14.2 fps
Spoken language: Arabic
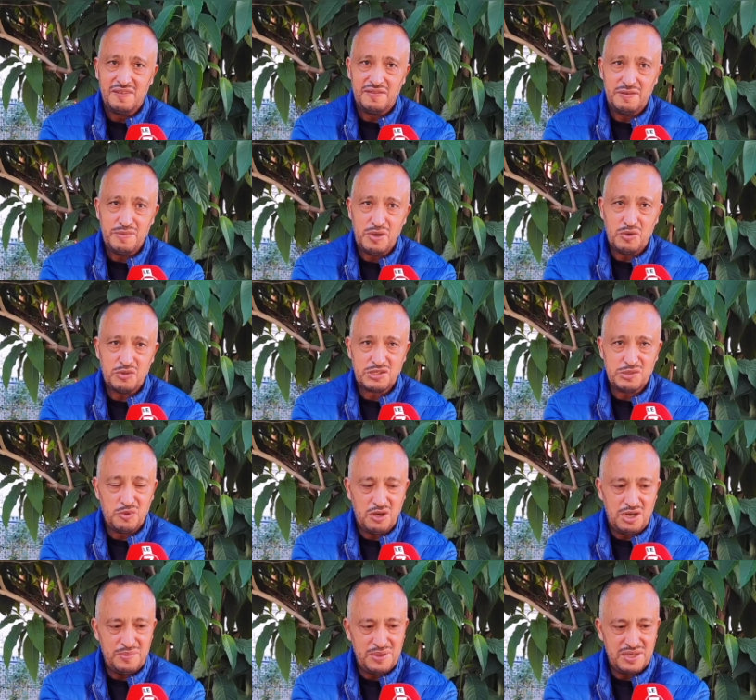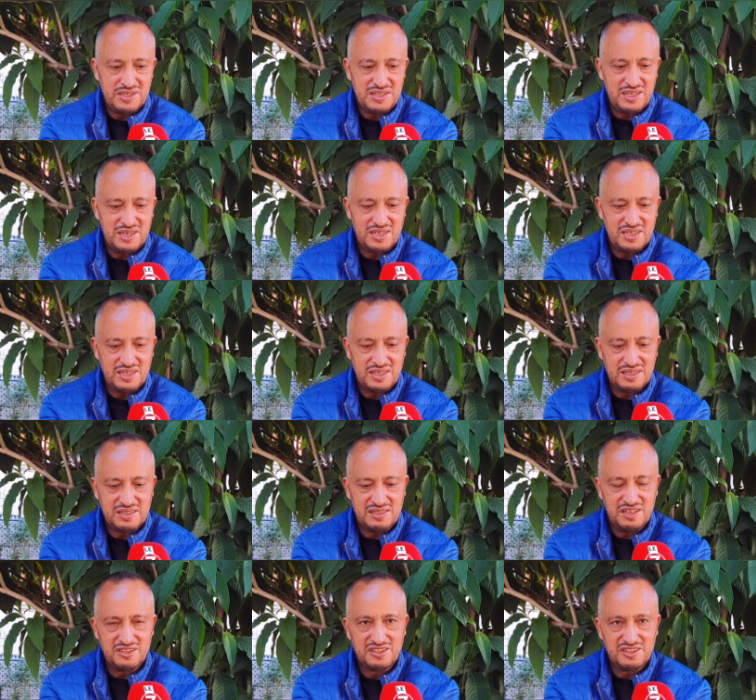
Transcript: فيما يخص المقابله ديال غدا ان